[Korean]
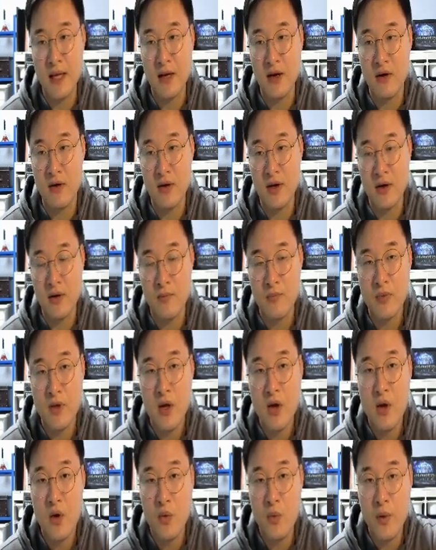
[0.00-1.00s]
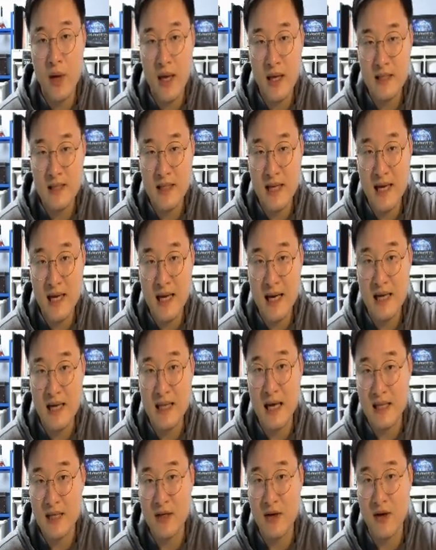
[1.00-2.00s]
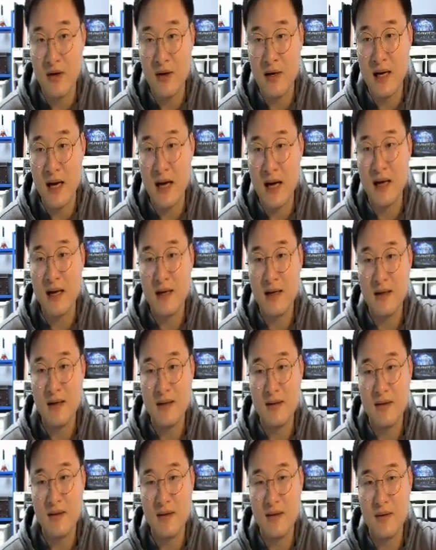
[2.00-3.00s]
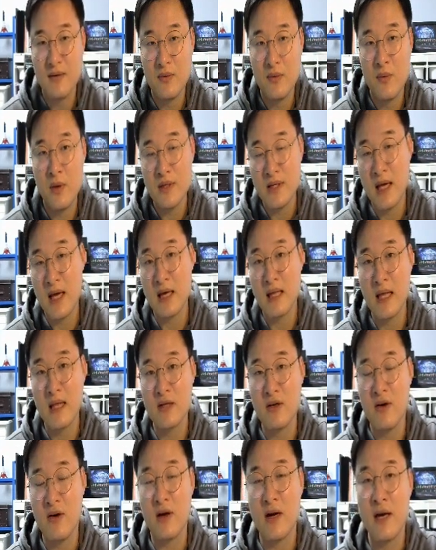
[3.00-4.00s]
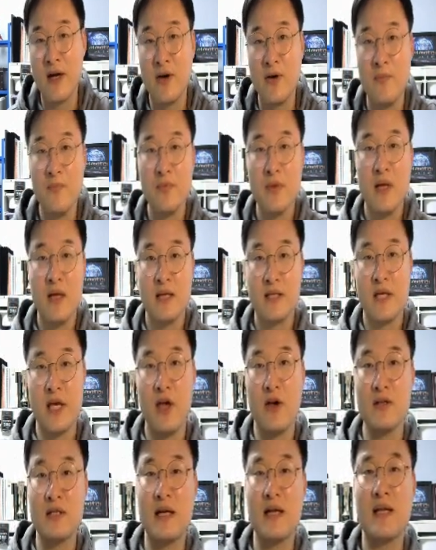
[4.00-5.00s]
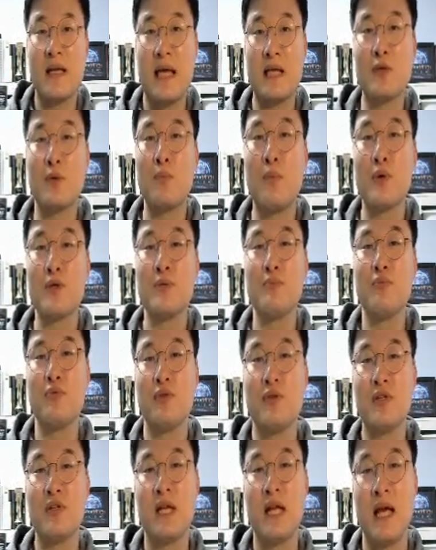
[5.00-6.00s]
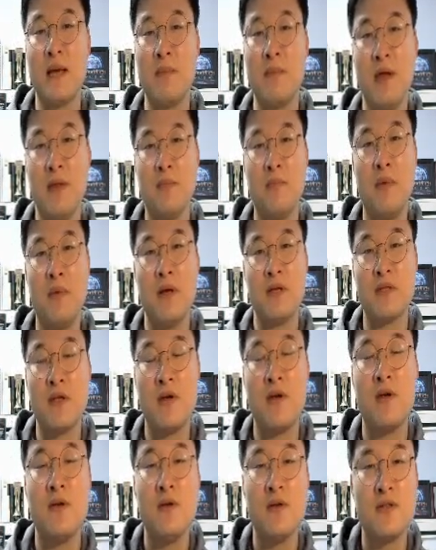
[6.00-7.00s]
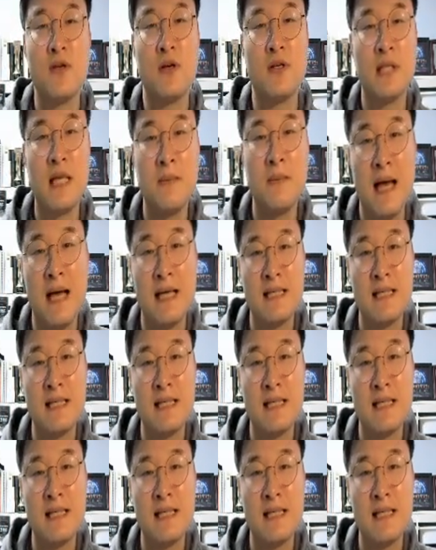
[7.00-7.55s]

된 거예요. 왜 차이가 나는 걸까? 왜 차이가 나는 걸까요? 제 영상을 계속 보신 분들이라면 벌써 정답을